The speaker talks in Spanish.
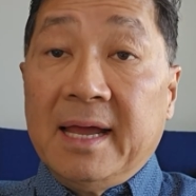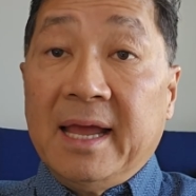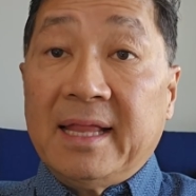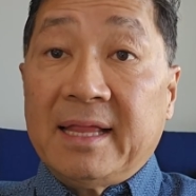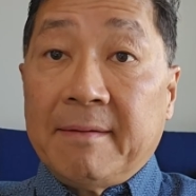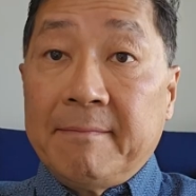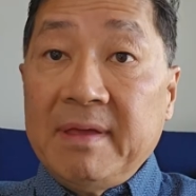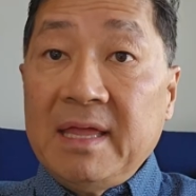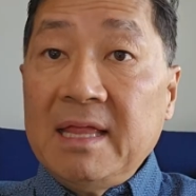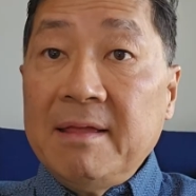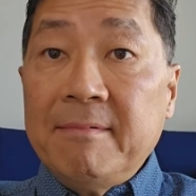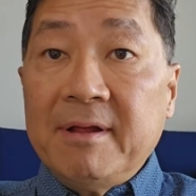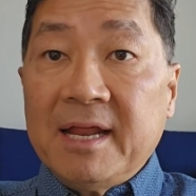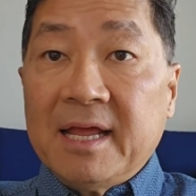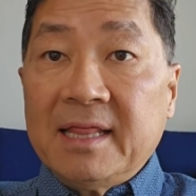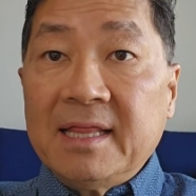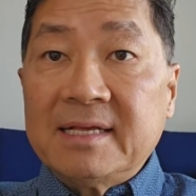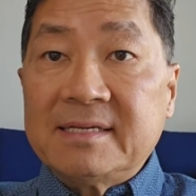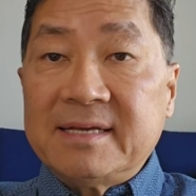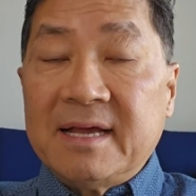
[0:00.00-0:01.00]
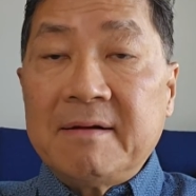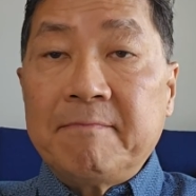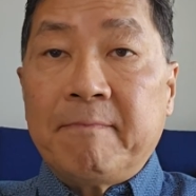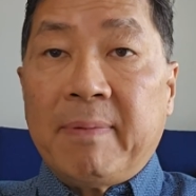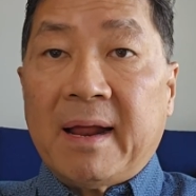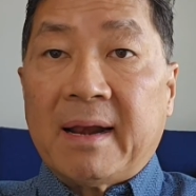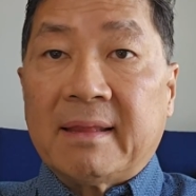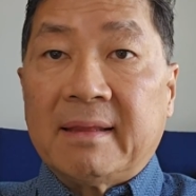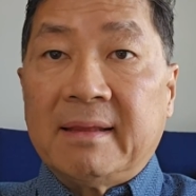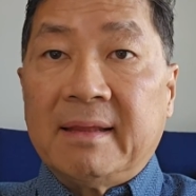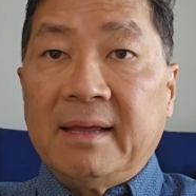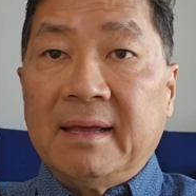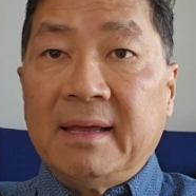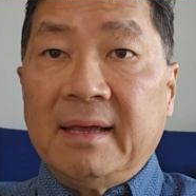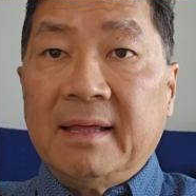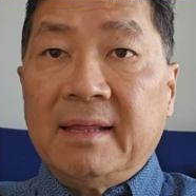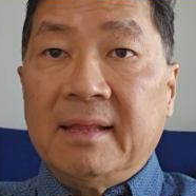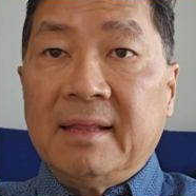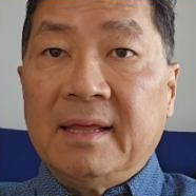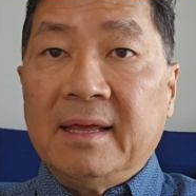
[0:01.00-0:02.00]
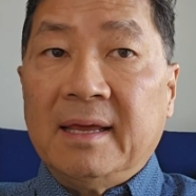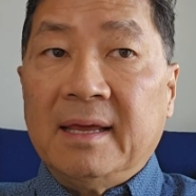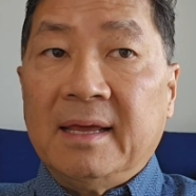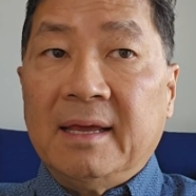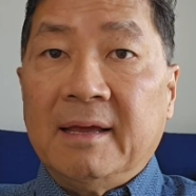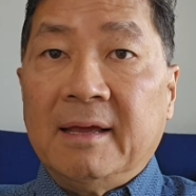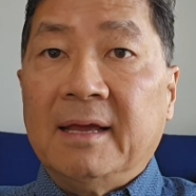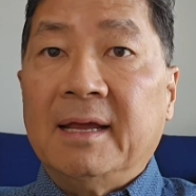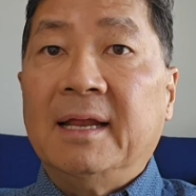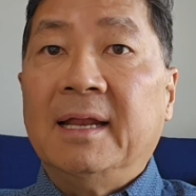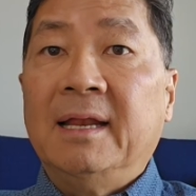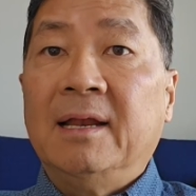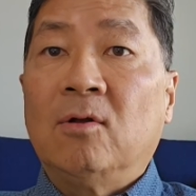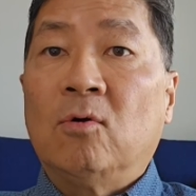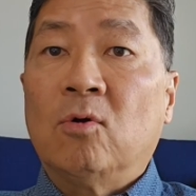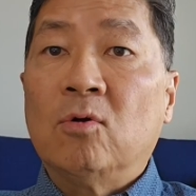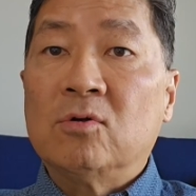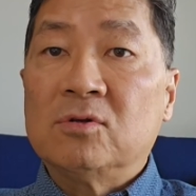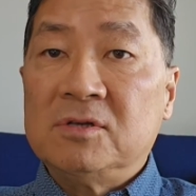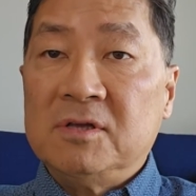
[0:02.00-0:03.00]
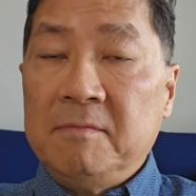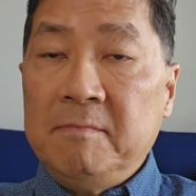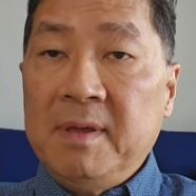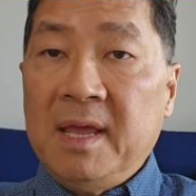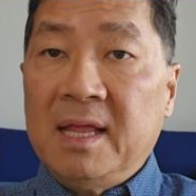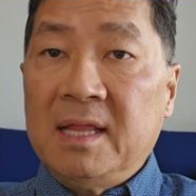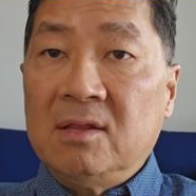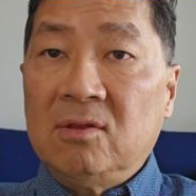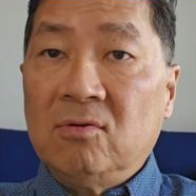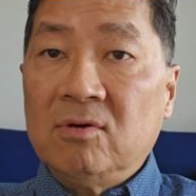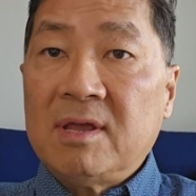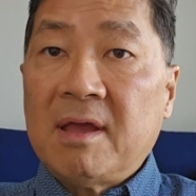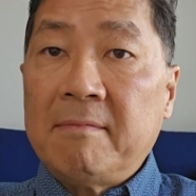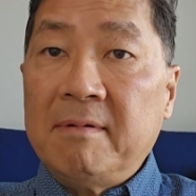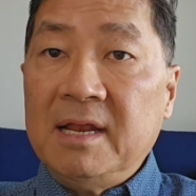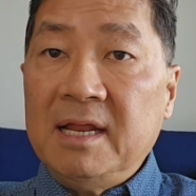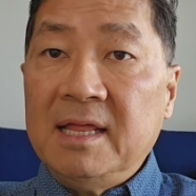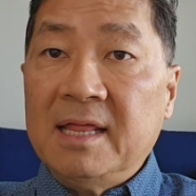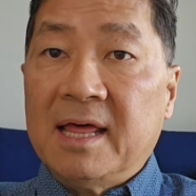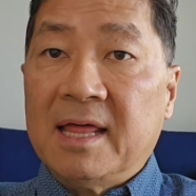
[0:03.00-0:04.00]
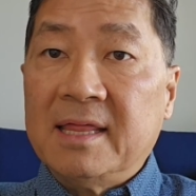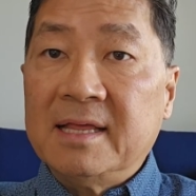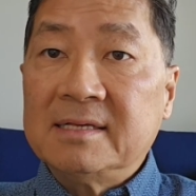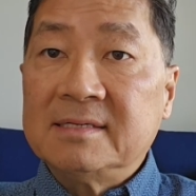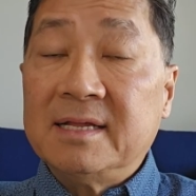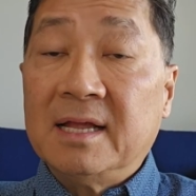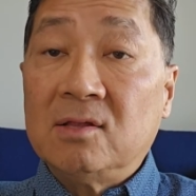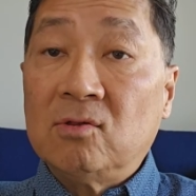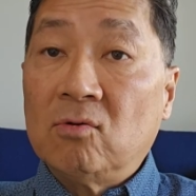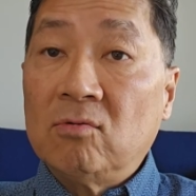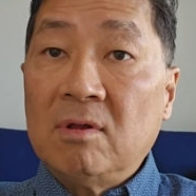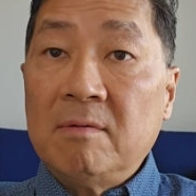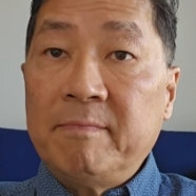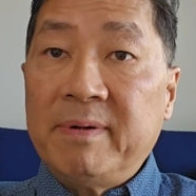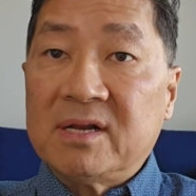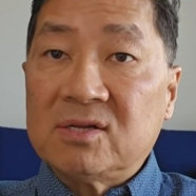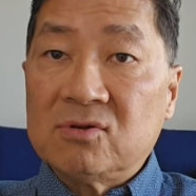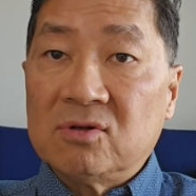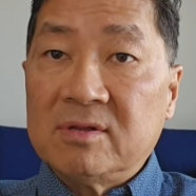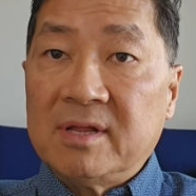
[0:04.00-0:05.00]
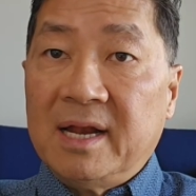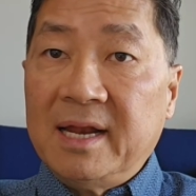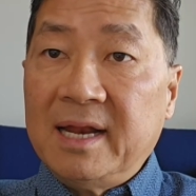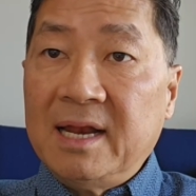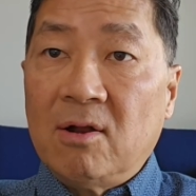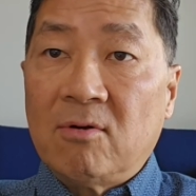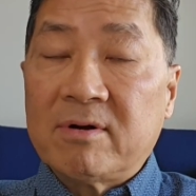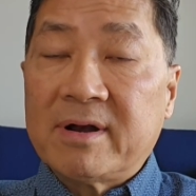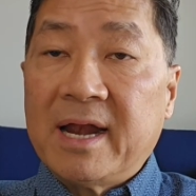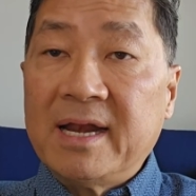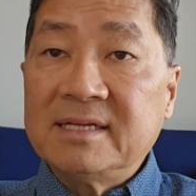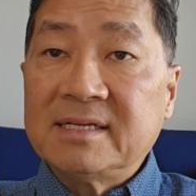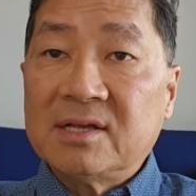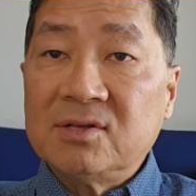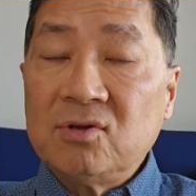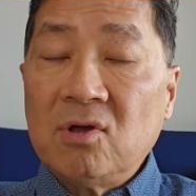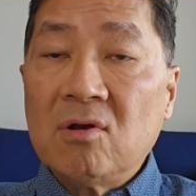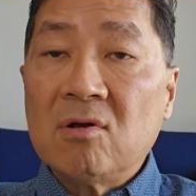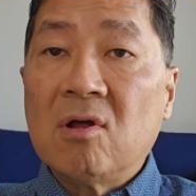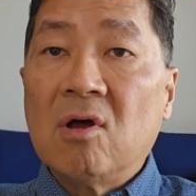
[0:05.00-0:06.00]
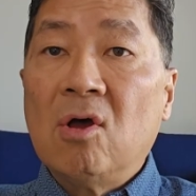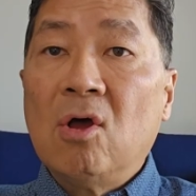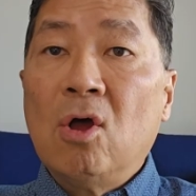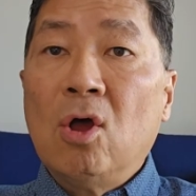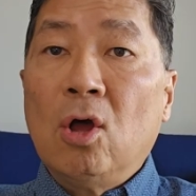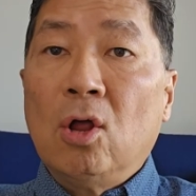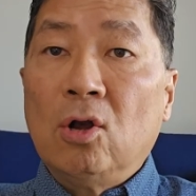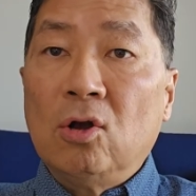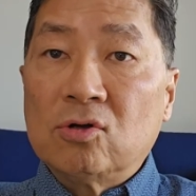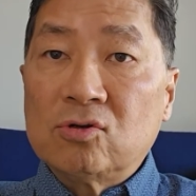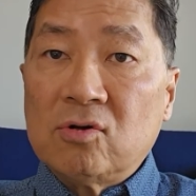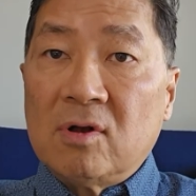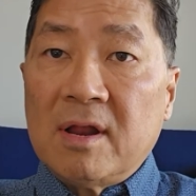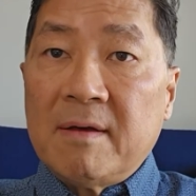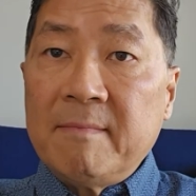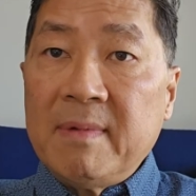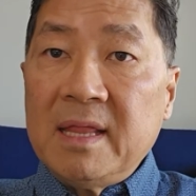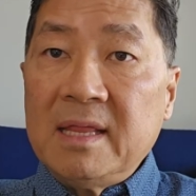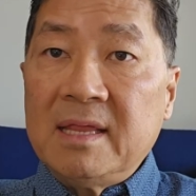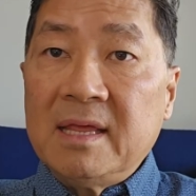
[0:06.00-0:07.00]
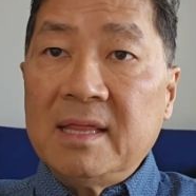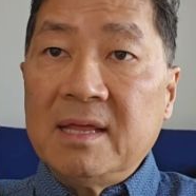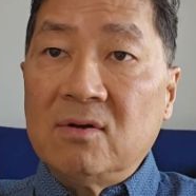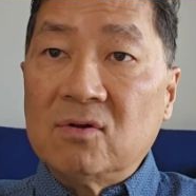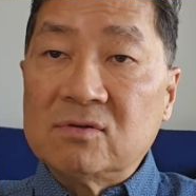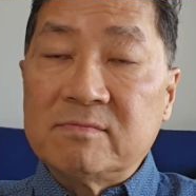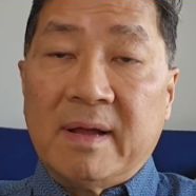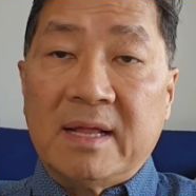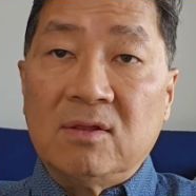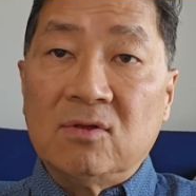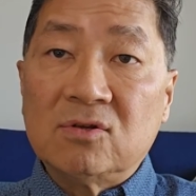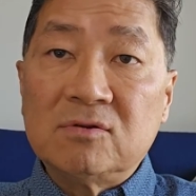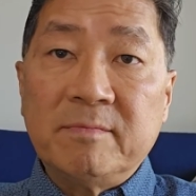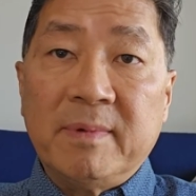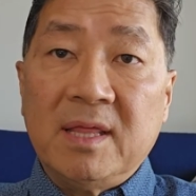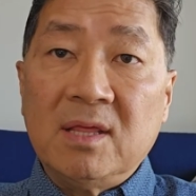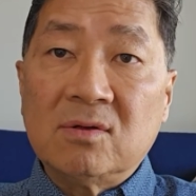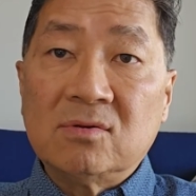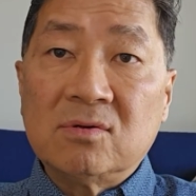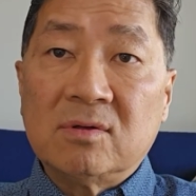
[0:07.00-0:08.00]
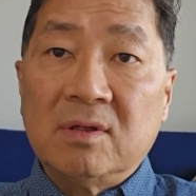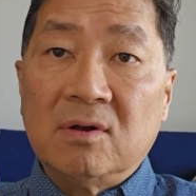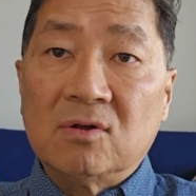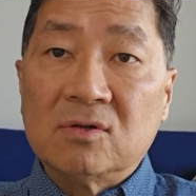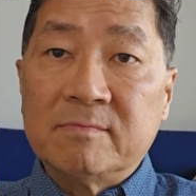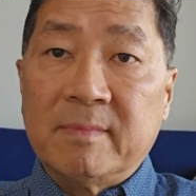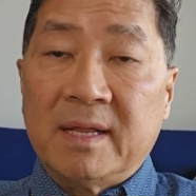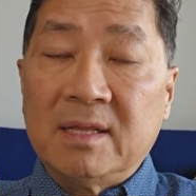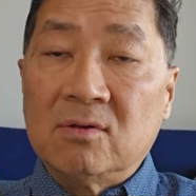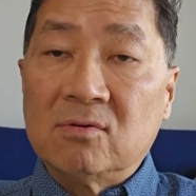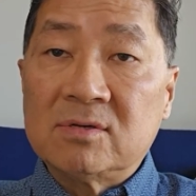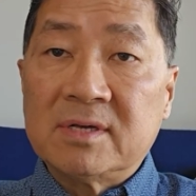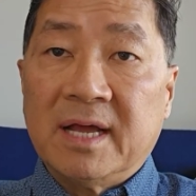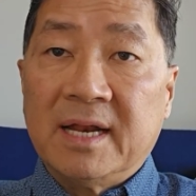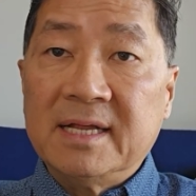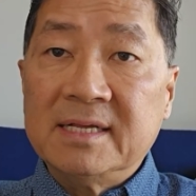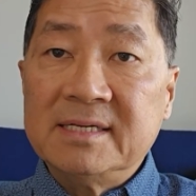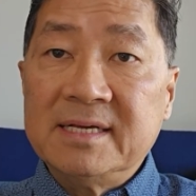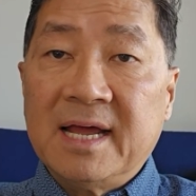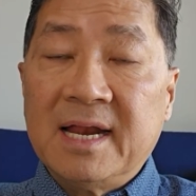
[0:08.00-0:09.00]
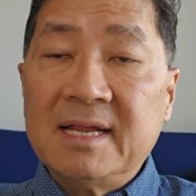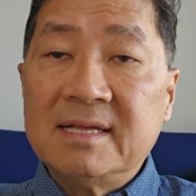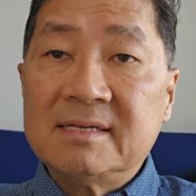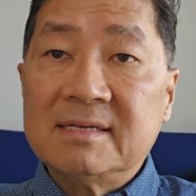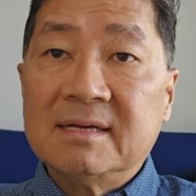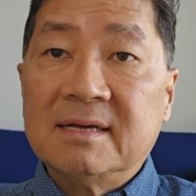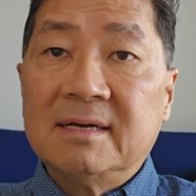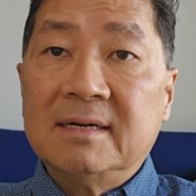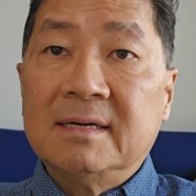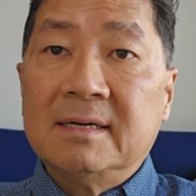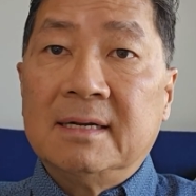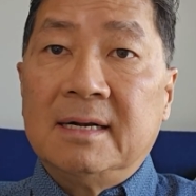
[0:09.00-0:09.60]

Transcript: que también deberían de ser parte del conocimiento y habilidades de todo el personal en la organización, no solamente de los mandos medios o de los mandos gerenciales.